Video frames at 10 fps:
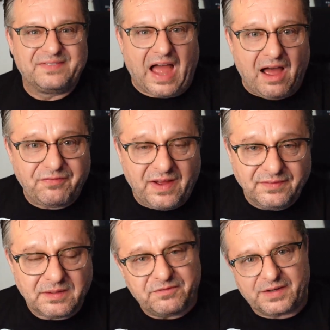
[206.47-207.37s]
Da
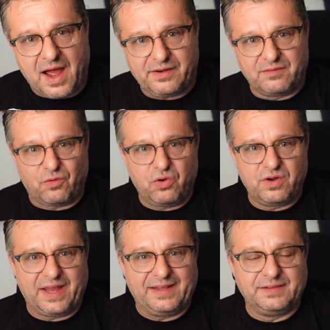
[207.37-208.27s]
fand am vergangenen
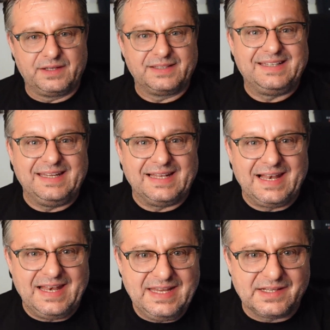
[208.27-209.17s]
Wochenende die
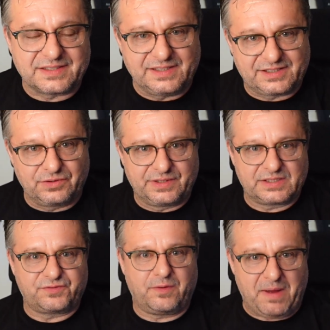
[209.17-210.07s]
Ligasitzung
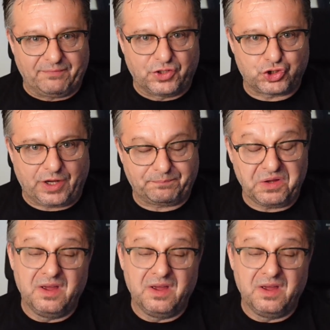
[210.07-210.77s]
des Verbandes statt.